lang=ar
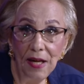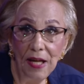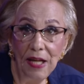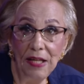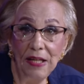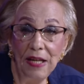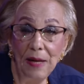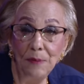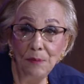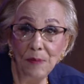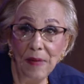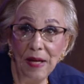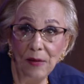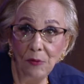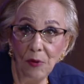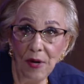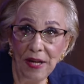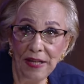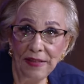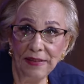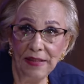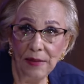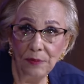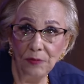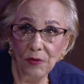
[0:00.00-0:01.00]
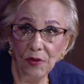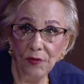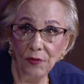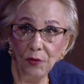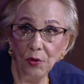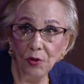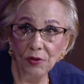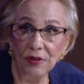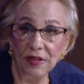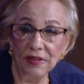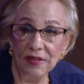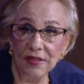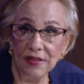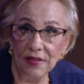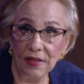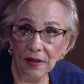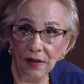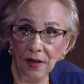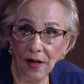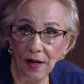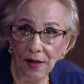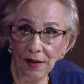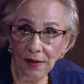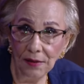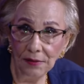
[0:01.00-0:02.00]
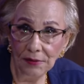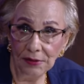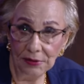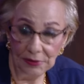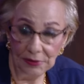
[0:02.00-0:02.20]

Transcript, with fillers: لما واحدة تفقد الثقة